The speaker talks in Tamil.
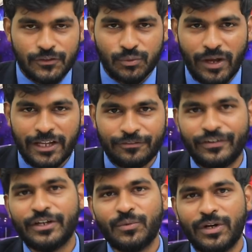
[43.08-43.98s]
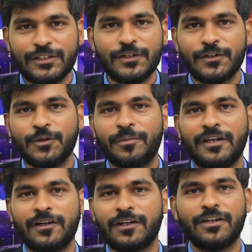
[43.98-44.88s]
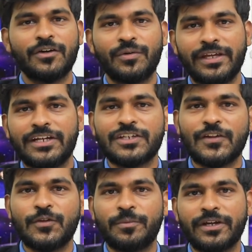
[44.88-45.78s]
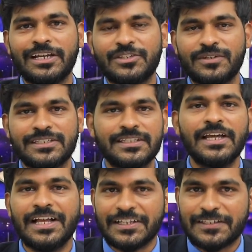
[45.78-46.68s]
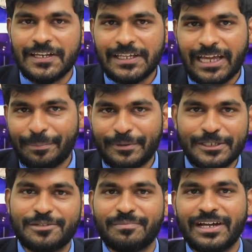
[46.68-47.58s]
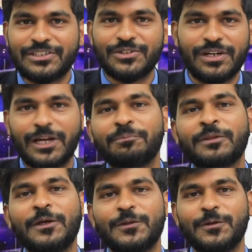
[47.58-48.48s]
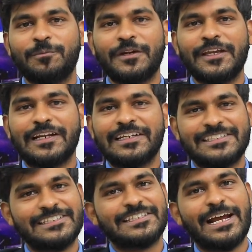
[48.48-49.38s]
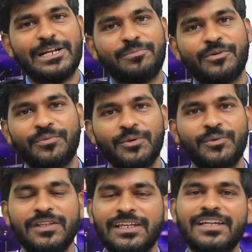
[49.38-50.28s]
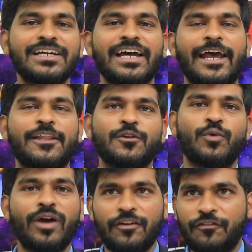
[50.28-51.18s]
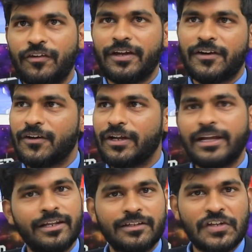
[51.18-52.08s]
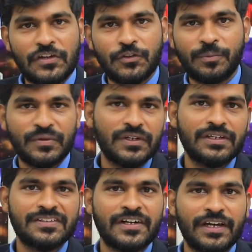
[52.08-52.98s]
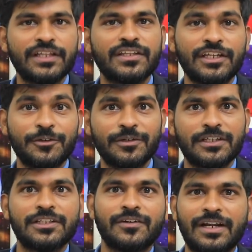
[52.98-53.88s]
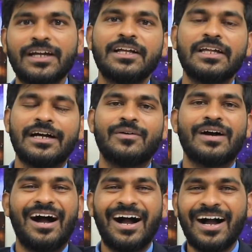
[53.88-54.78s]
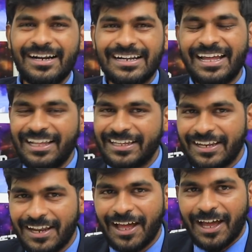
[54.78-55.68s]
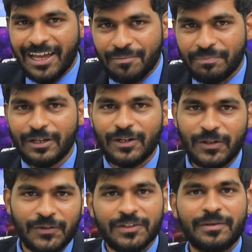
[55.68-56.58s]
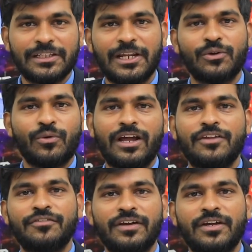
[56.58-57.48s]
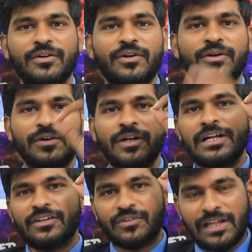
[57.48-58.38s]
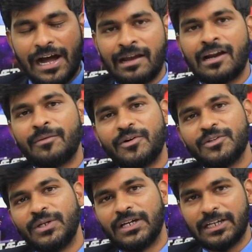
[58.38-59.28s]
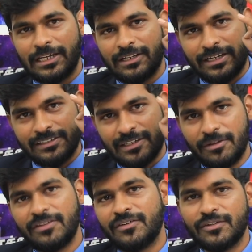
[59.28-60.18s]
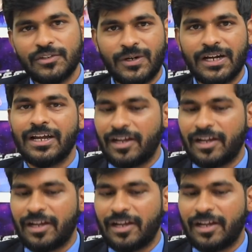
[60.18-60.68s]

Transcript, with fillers: எஸ் குவாலிஃபயர் ஒன் துபாயில் நடக்கக்கூடிய சென்னை சூப்பர் கிங்ஸ் பர்சஸ் டெல்லி கேபிட்டல்ஸ் மேட்சோட ஸோ ப்ரீ அனாலிசிஸ் அண்ட் ப்ரிவ்யூ இது அண்ட் குவாலிஃபயர் அண்ட் சென்னை சூப்பர் கிங்ஸ் ரெண்டாயிரத்தி இருபது தவிர அவங்க ஆடின எல்லா ஐபிஎல்லையும் வந்து பார்த்திங்கன்னா குவாலிஃபயர்லையோ ஸோ தாராளமாக வந்துடுவாங்க அண்ட் செமிஸுக்கு வந்துடுவாங்க